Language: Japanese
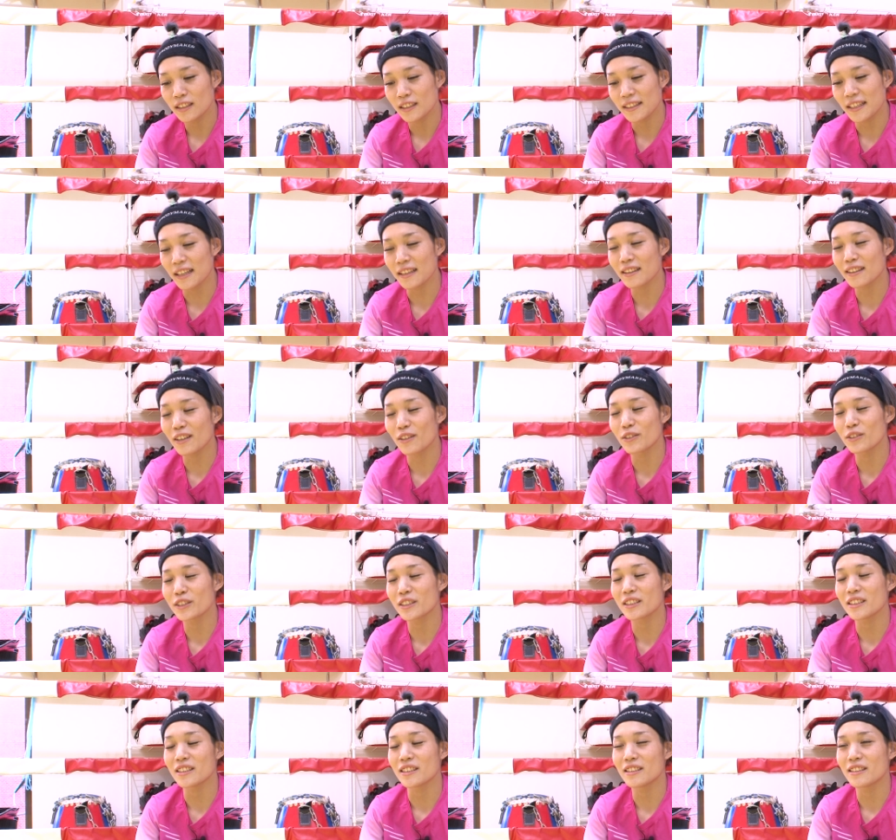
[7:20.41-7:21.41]
やってほ
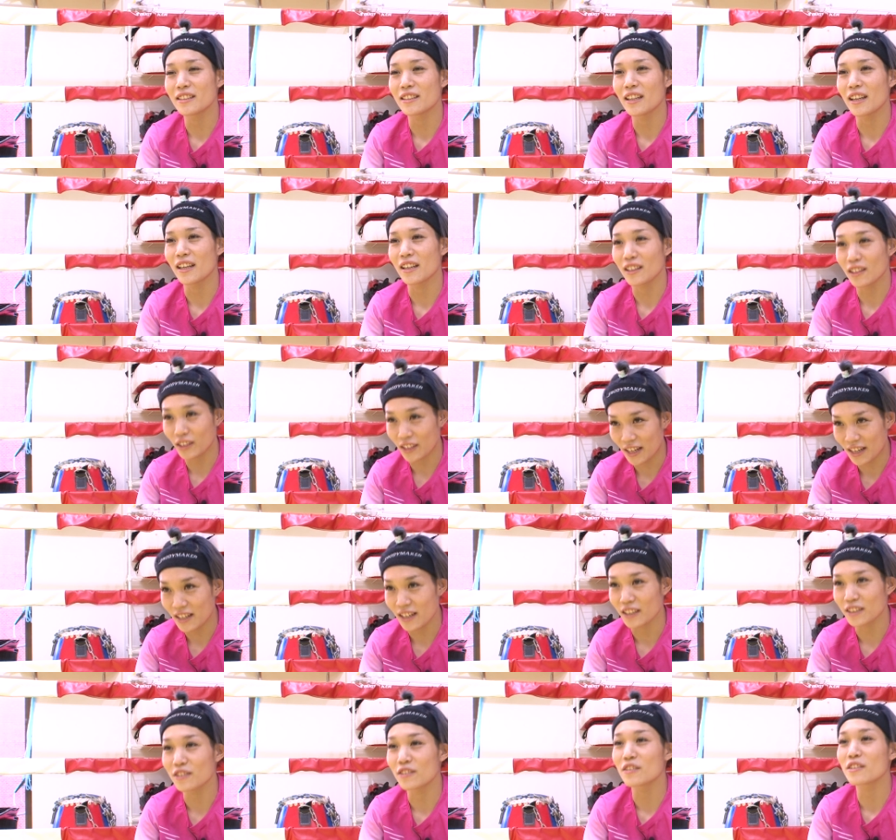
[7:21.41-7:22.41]
しいって連
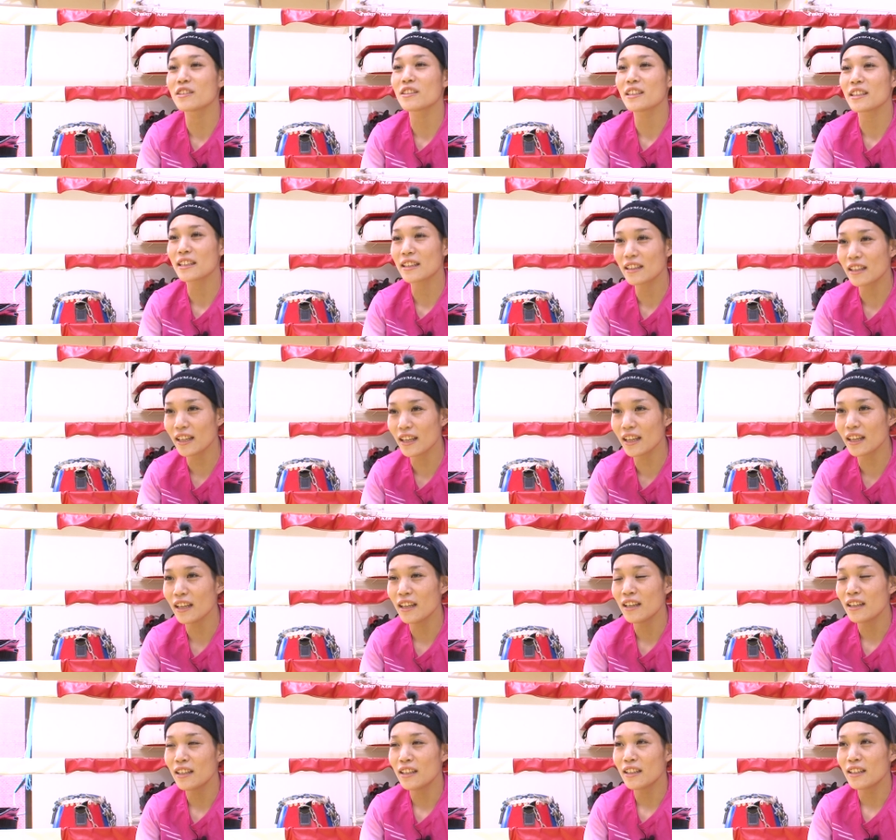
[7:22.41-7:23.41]
絡をくれて、
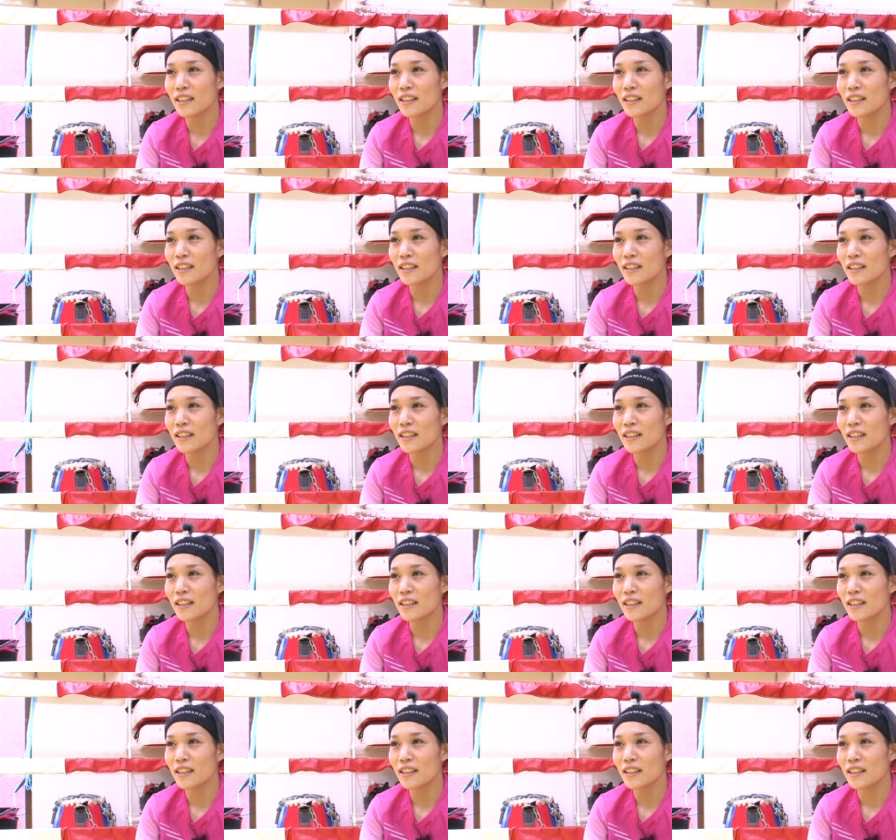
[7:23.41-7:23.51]
はい、